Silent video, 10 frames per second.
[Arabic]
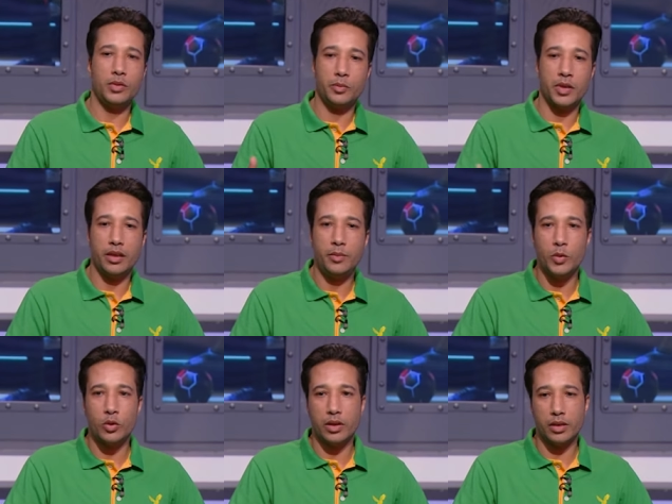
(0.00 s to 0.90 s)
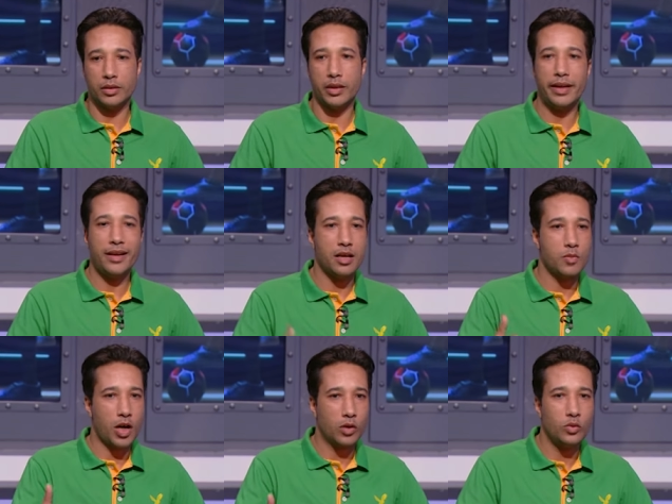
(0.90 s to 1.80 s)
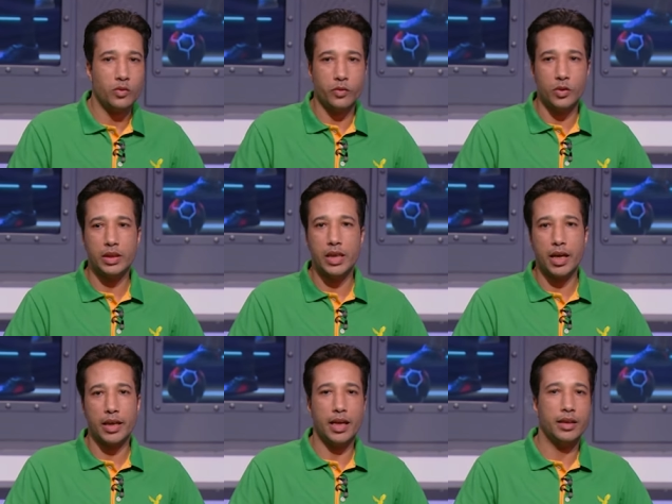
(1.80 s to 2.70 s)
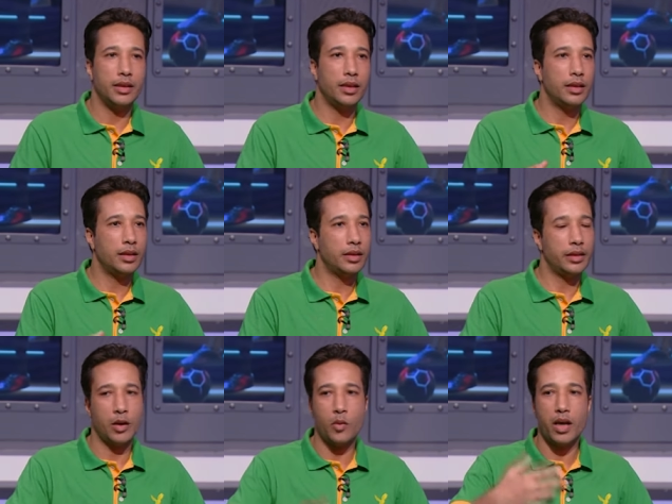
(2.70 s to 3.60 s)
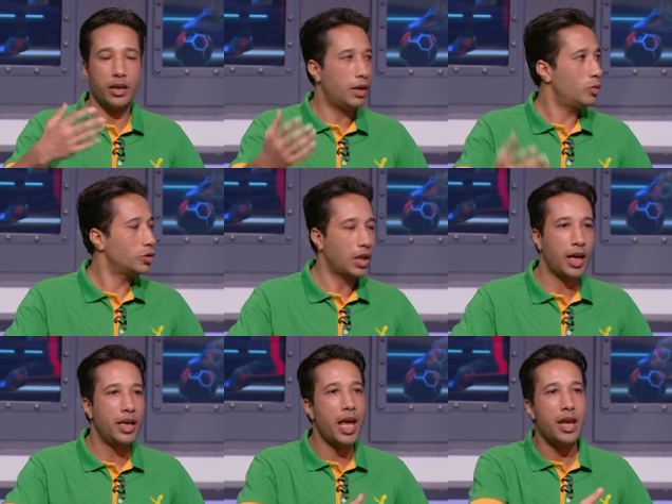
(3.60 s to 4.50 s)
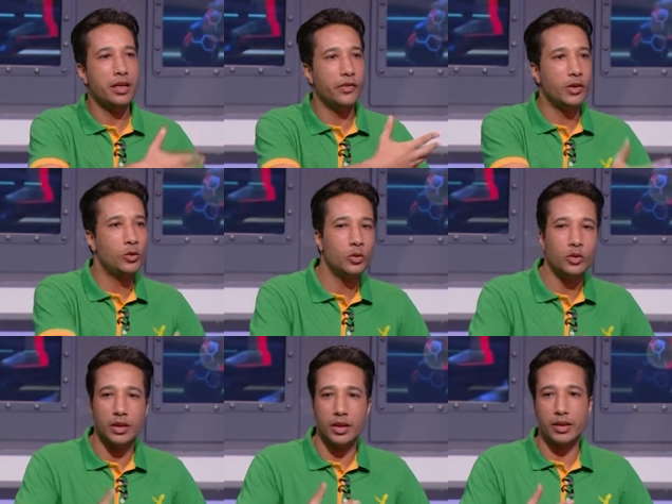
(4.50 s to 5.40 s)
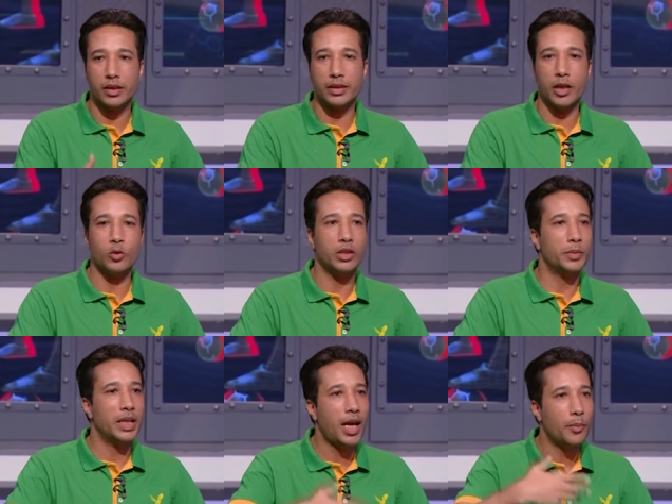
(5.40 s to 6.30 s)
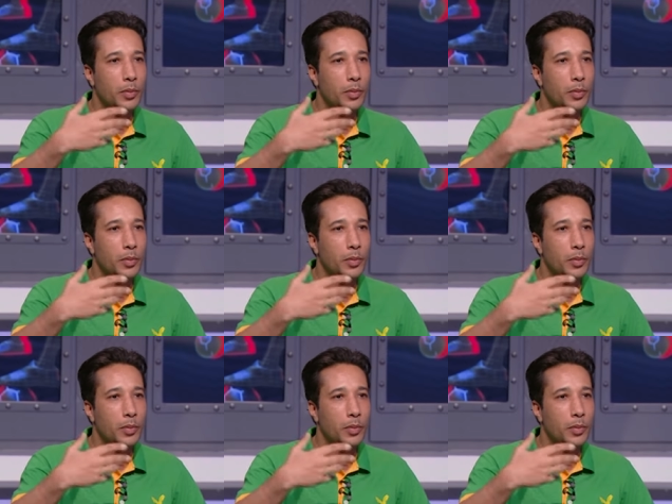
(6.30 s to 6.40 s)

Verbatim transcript: كابتن ابراهيم آه، تاريخك معروف وانت يعني آه، لو آه، لو شغلنا اي فيديو انت كنت